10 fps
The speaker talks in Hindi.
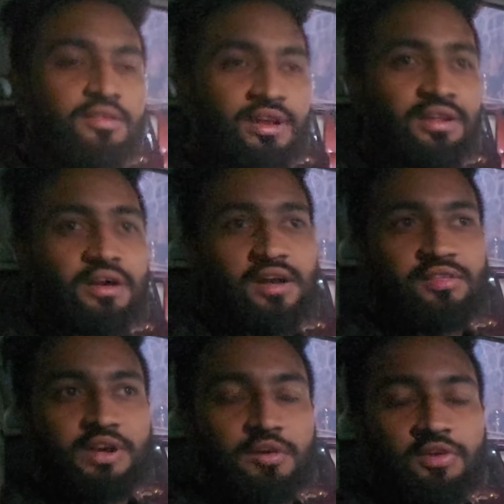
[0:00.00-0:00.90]
सन्नी कार
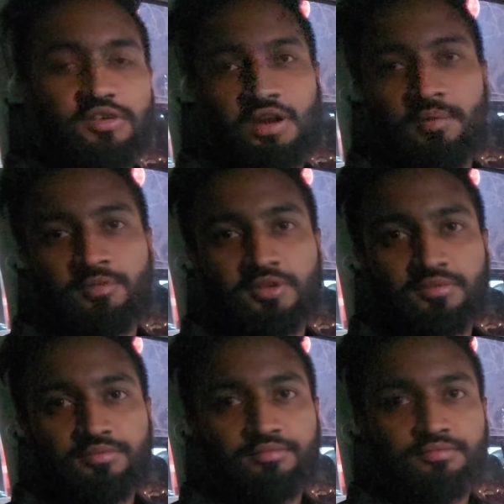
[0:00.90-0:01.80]
सीट कवर्स के नाम से
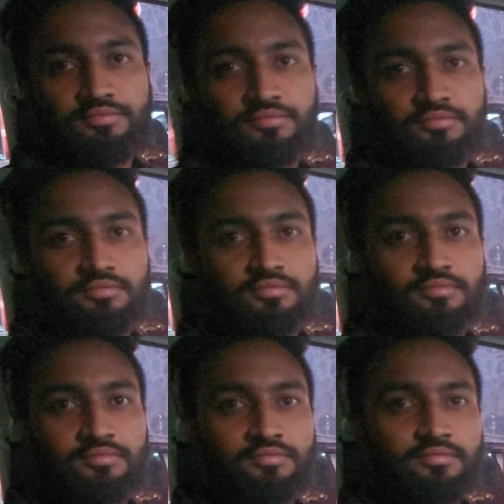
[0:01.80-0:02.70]

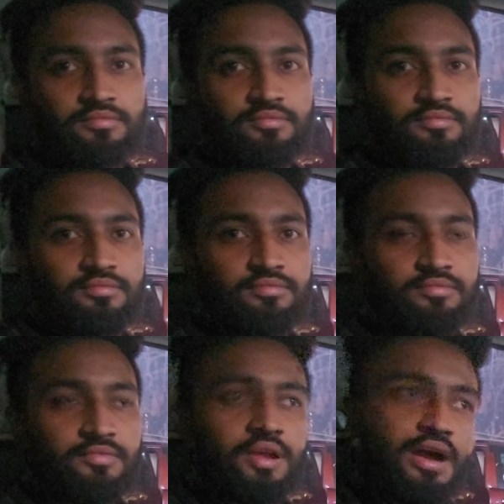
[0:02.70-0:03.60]
भाई के नाम पे ही
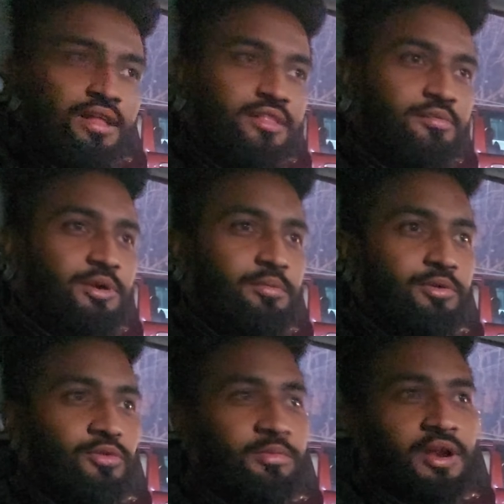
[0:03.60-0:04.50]
शॉप है हाँ जी भैया
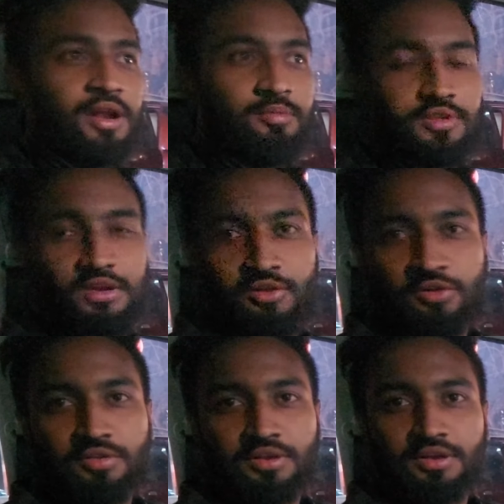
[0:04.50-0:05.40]
बिल्कुल मेरा नाम सन्नी
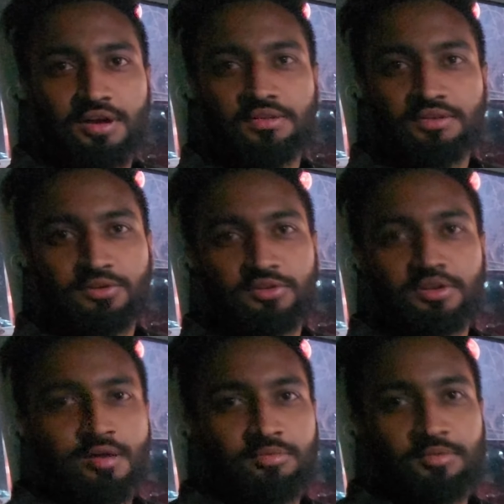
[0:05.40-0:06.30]
और सन्नी कार सीट
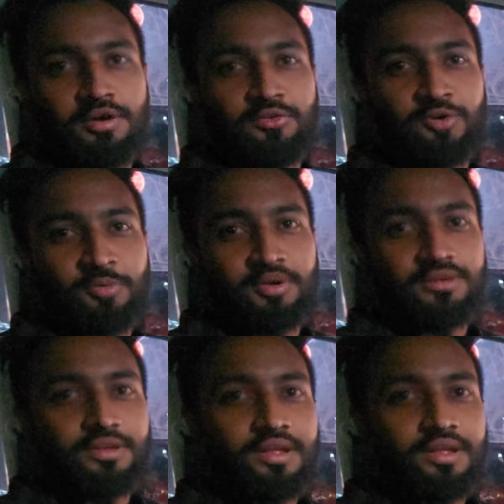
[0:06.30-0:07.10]
के नाम से हमारी शॉप है